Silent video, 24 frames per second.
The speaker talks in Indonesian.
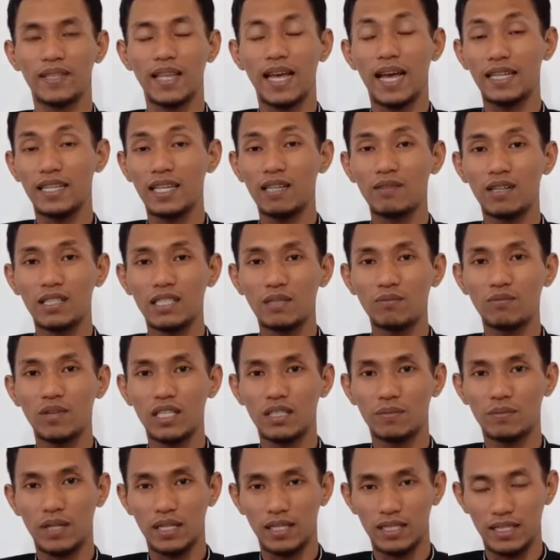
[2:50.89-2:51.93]
Anda wajib
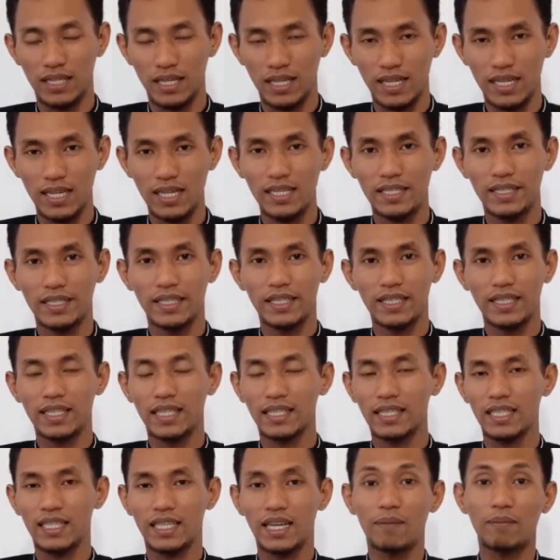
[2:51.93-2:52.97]
waspada
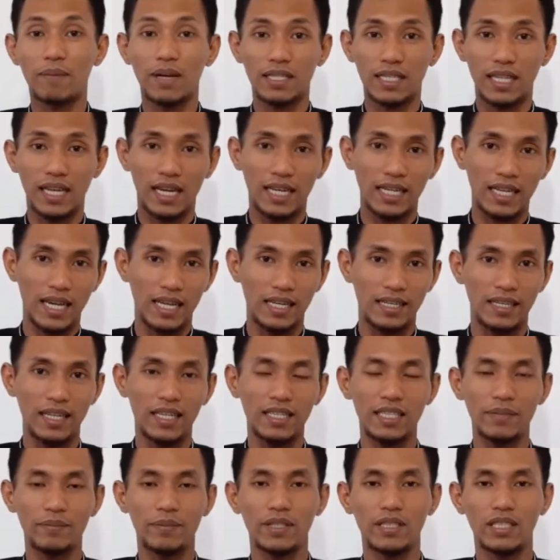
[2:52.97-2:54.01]
ketika pasangan Anda
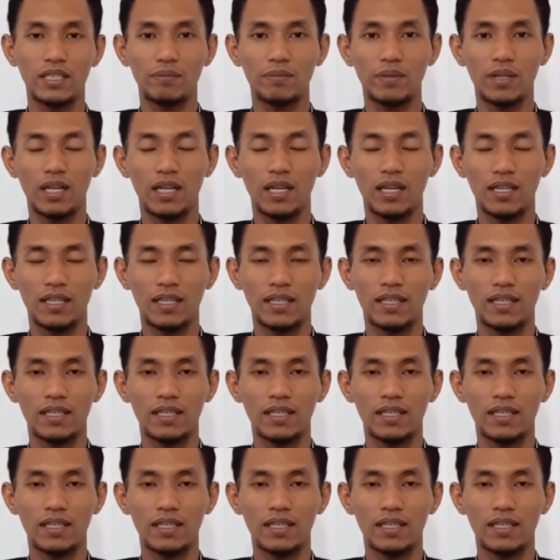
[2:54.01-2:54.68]
tiba-tiba